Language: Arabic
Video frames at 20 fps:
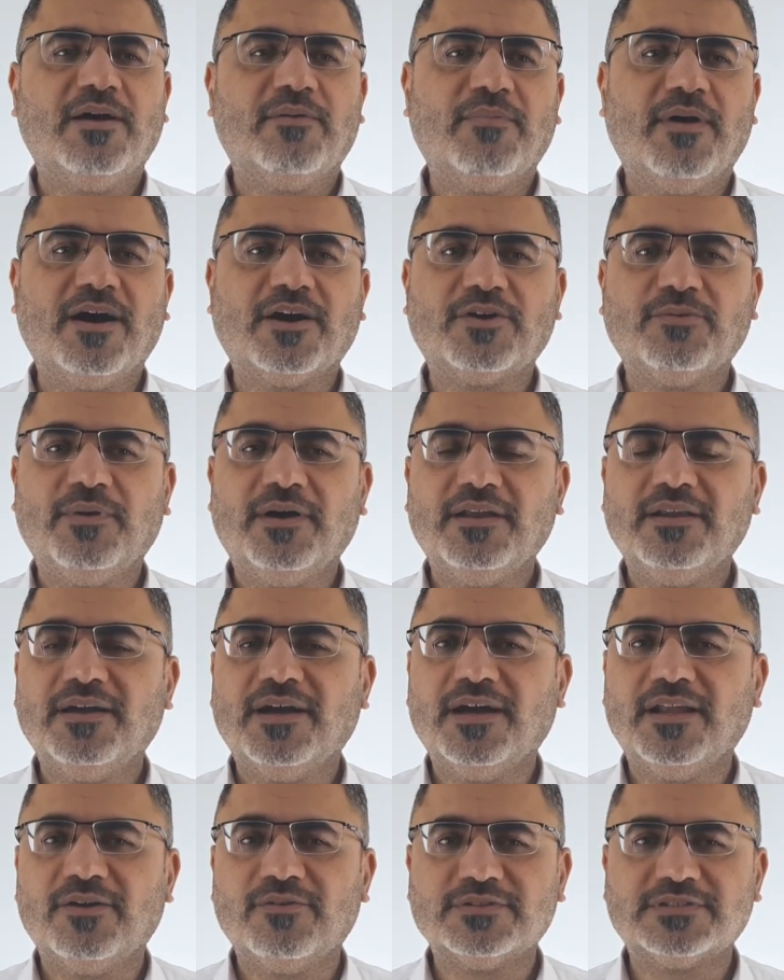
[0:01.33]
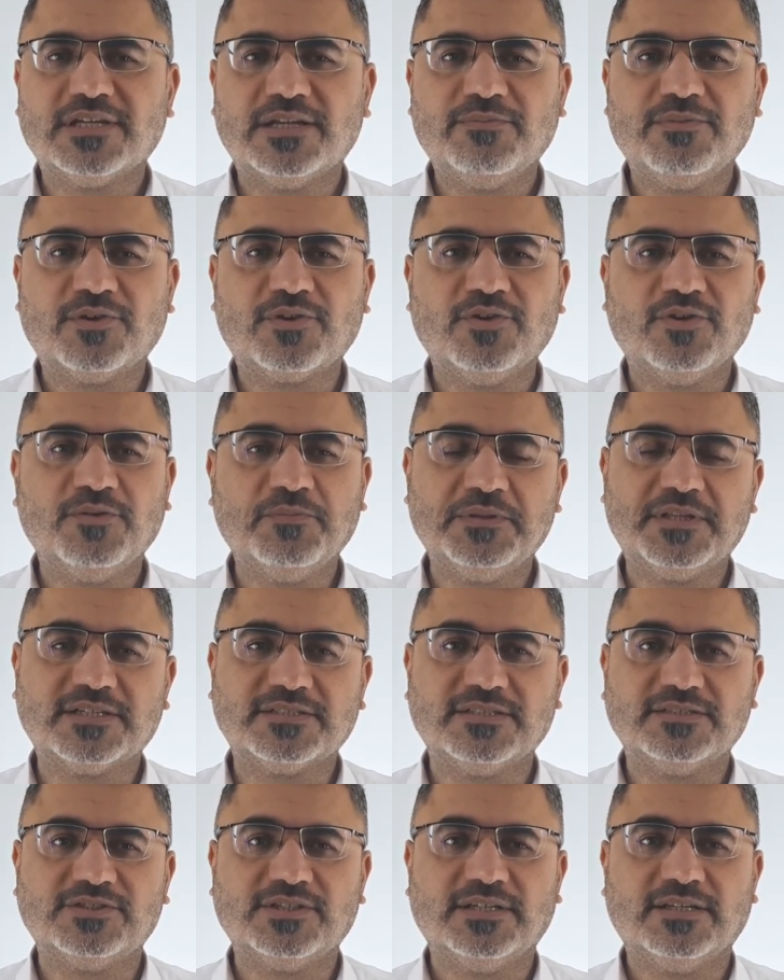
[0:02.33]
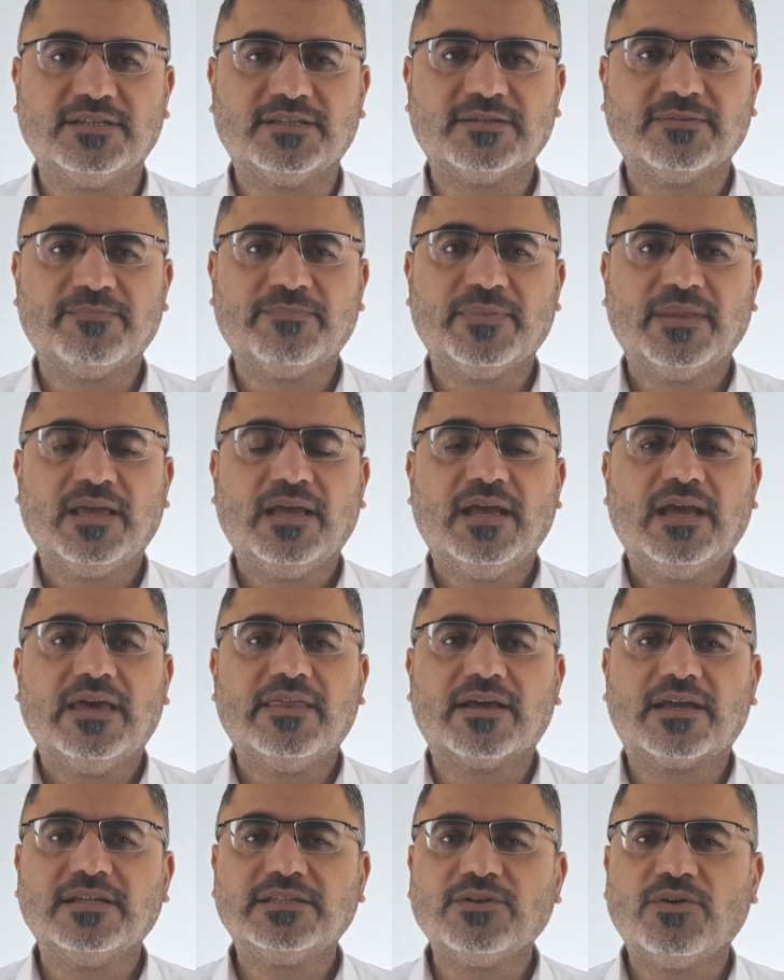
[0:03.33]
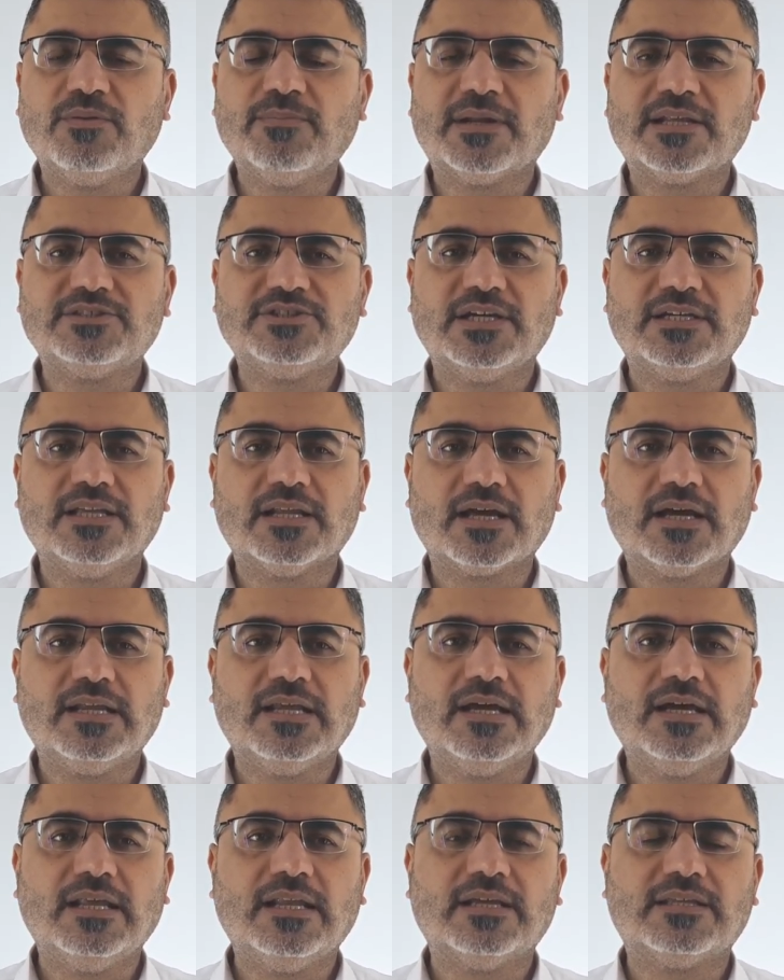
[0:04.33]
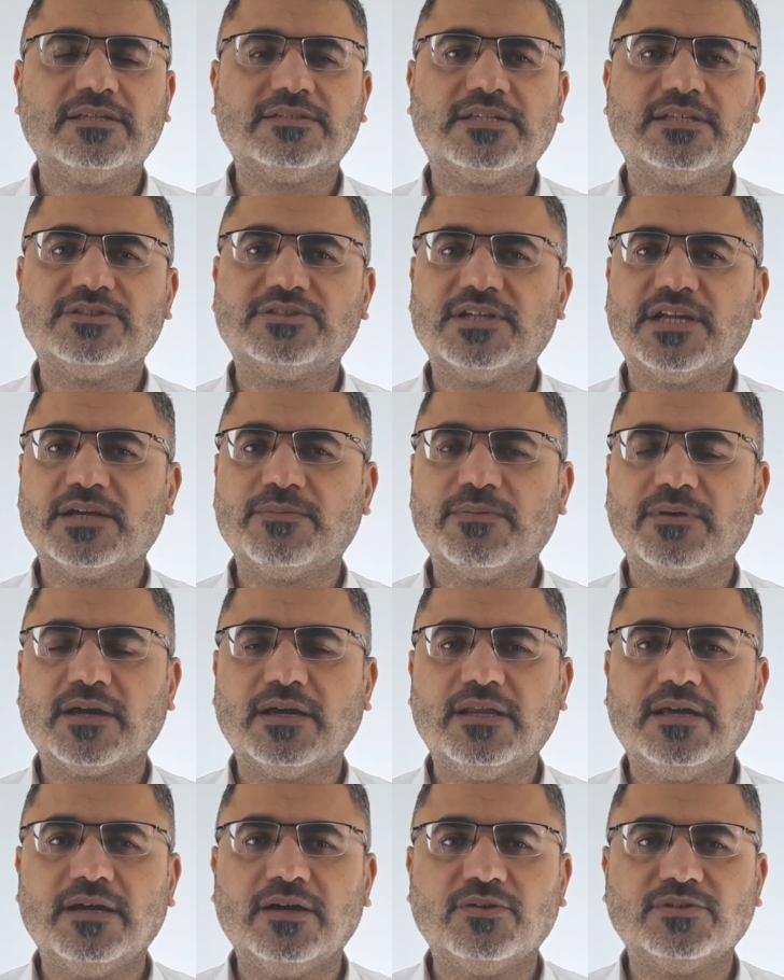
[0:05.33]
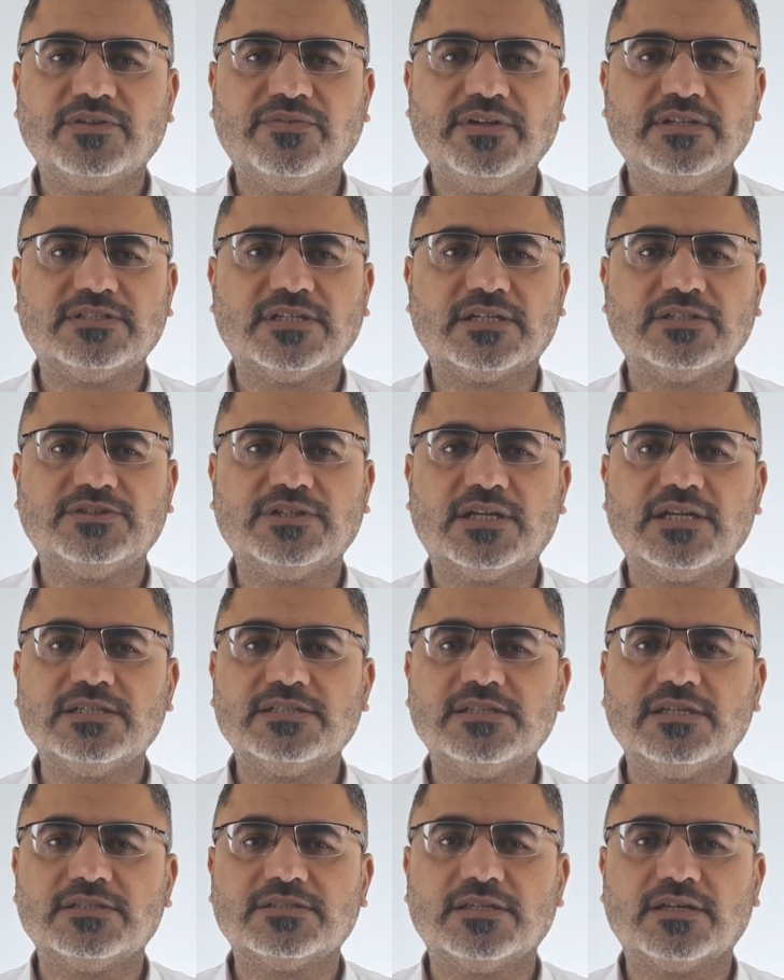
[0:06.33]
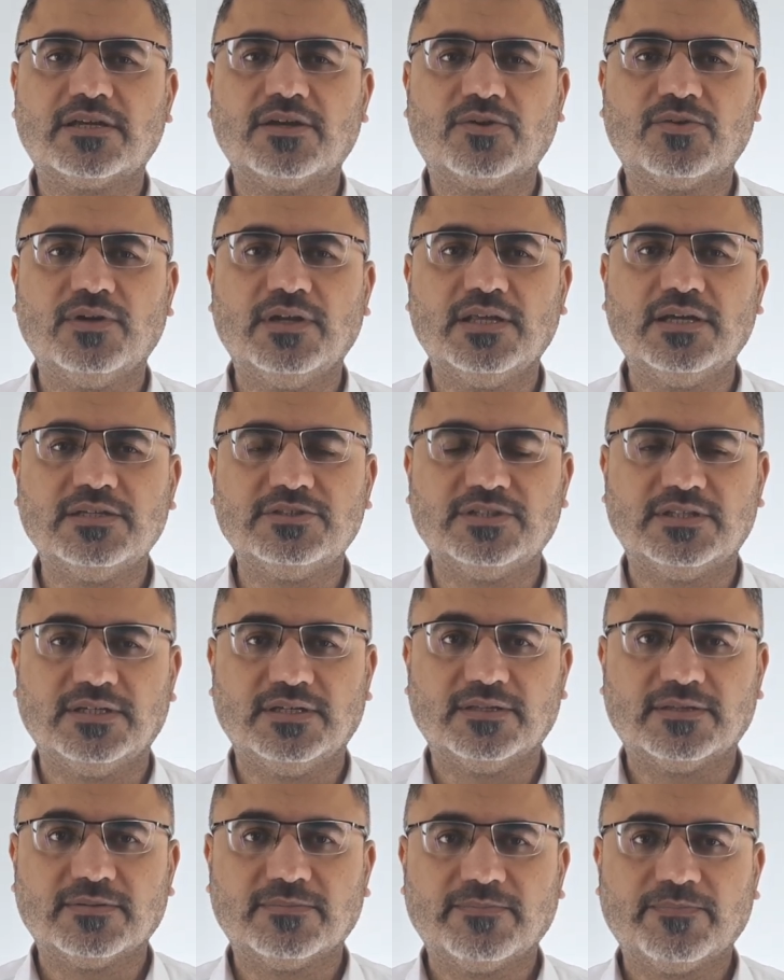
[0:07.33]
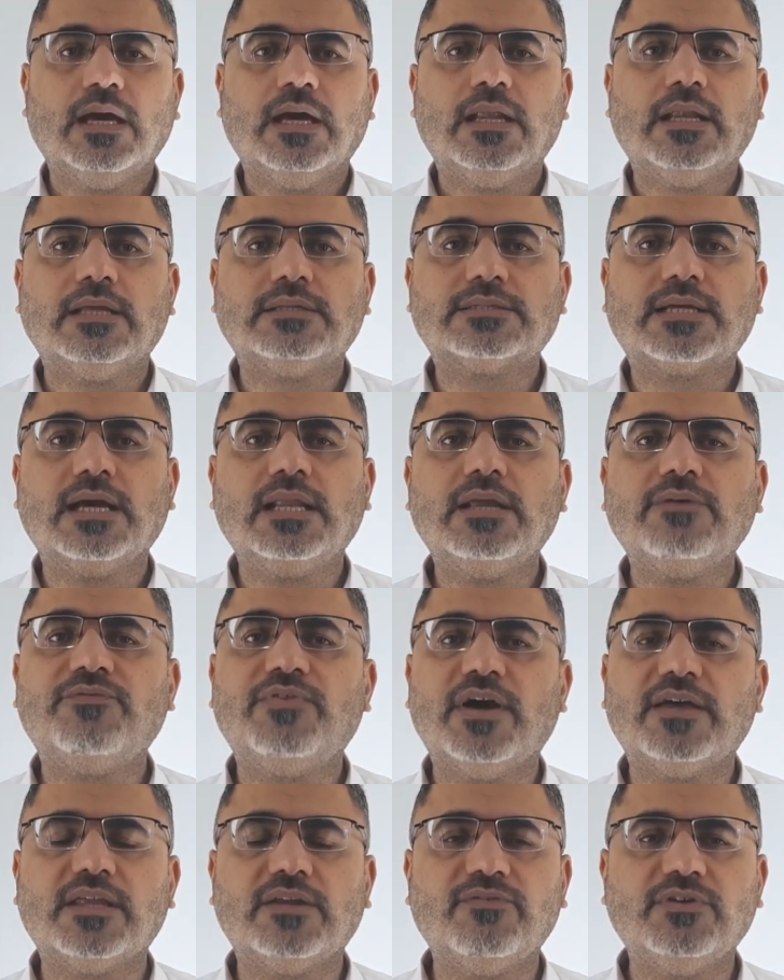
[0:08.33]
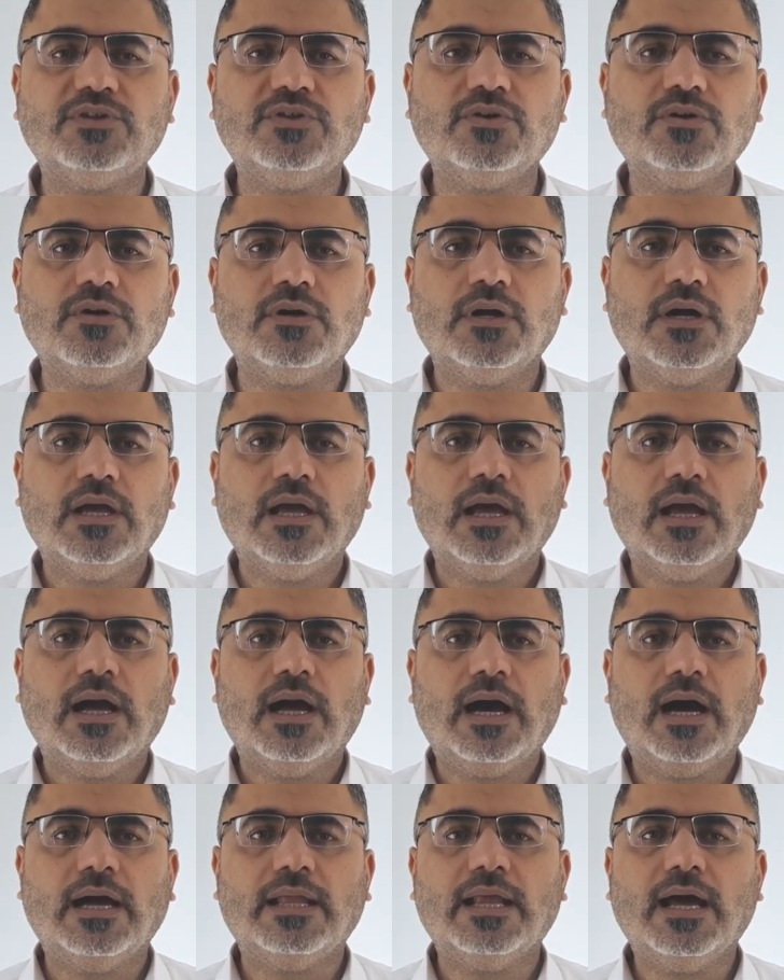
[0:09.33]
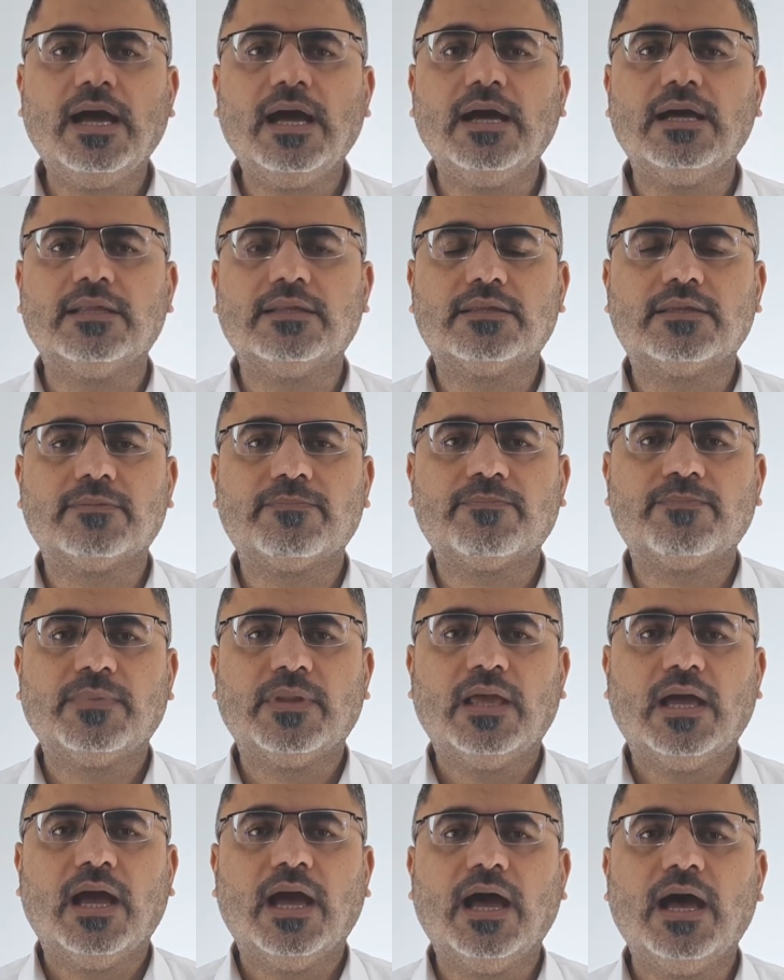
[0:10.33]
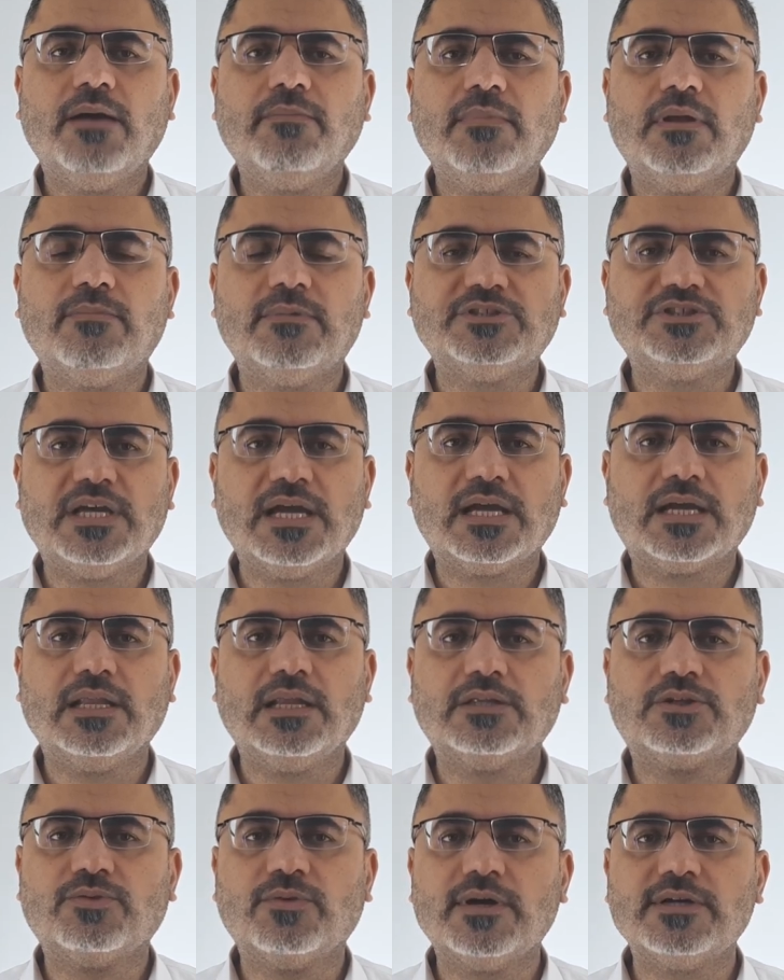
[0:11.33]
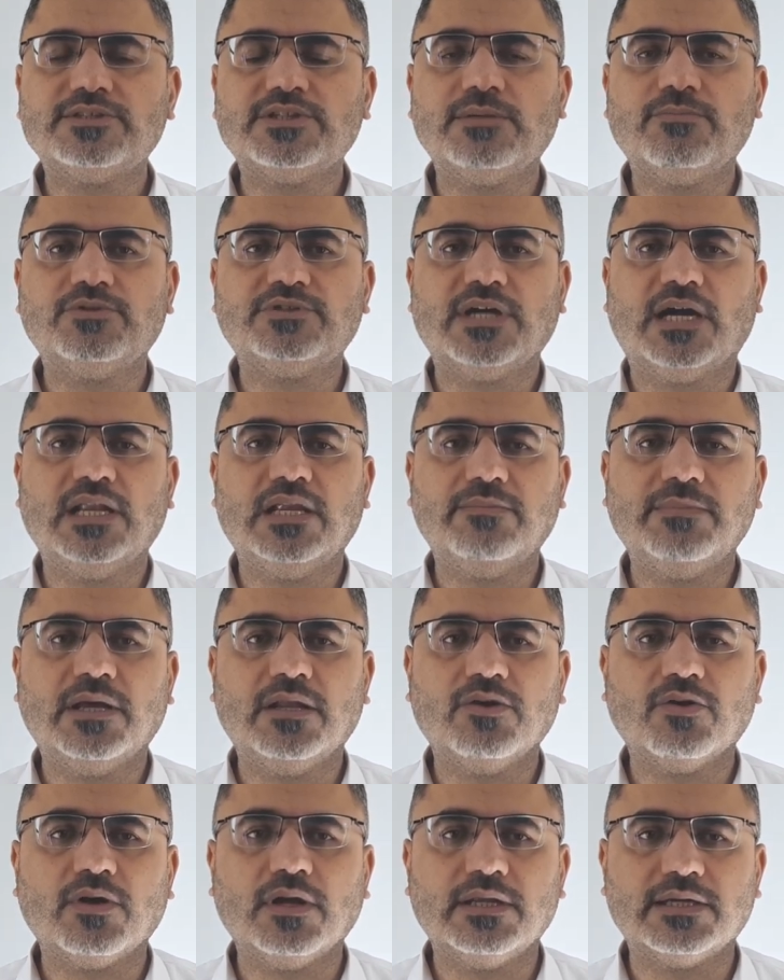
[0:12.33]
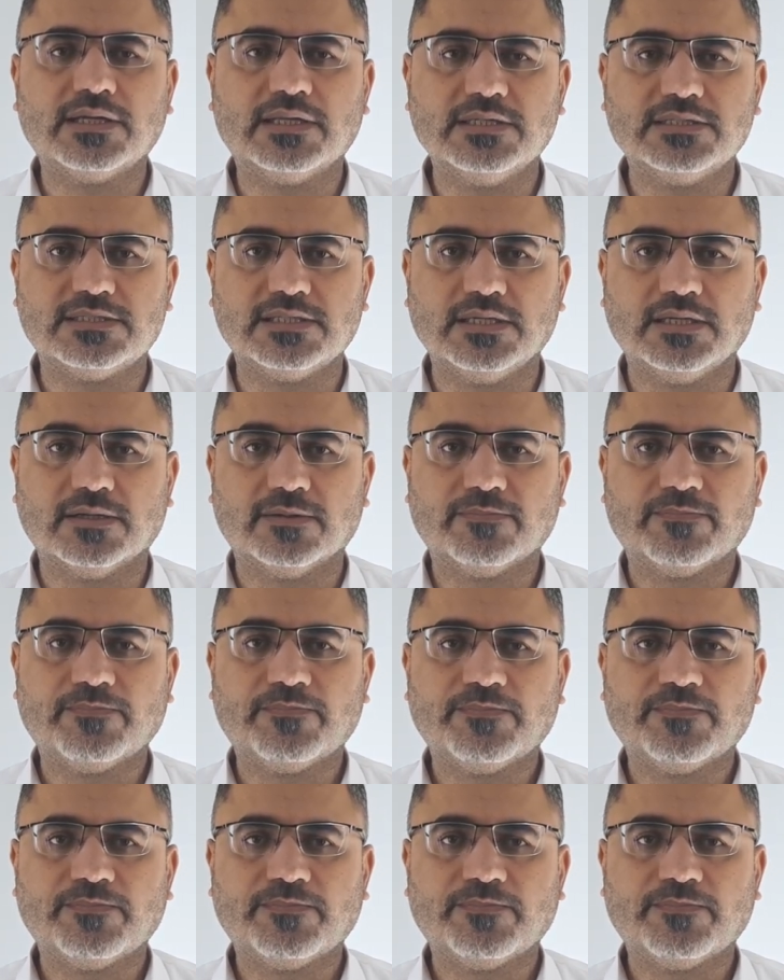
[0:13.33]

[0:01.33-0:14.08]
معكم علي اهلا وسهلا بكم درس جديد اذا كنت اول مره تشاهد القناه لا تنسى الاشتراك بالقناه وتفعيل زر الجرس ليصلك كل جديد نتكلم في هذا الفيديو عن احد اهم المشاكل اللي تواجه متعلمي اللغه الانجليزيه